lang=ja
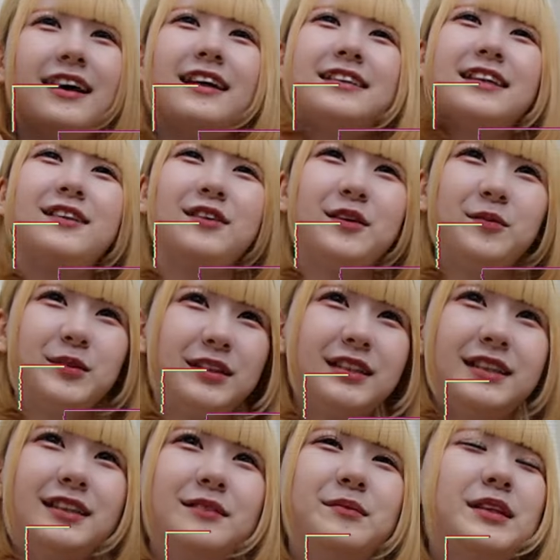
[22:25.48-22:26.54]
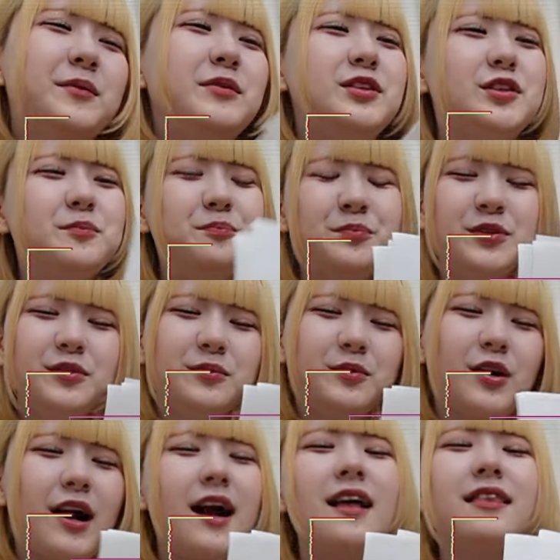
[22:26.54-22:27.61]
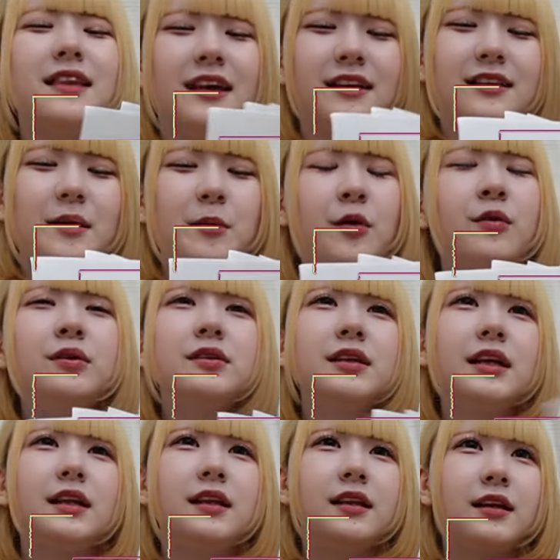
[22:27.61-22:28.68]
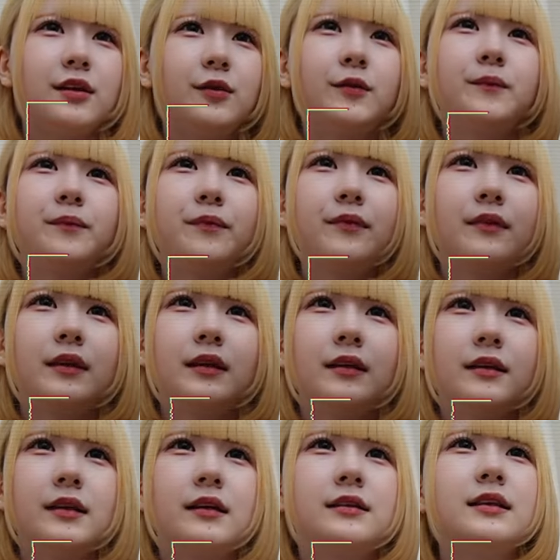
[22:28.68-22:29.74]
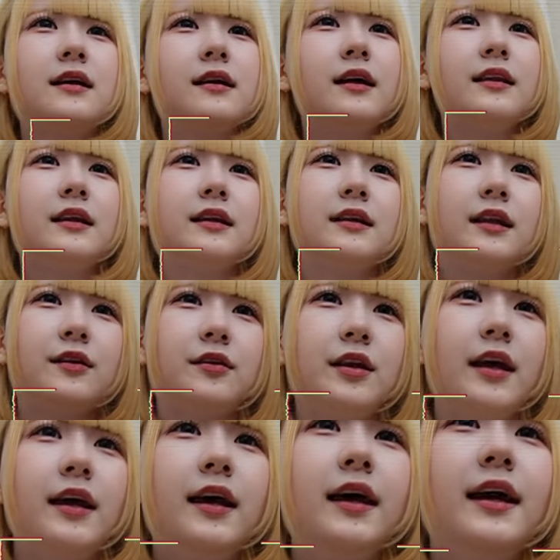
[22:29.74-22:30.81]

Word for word: 感謝の気持ちまあ多分10分もかかんない多分5分ぐらいなんだけどたくさん書いてきたので、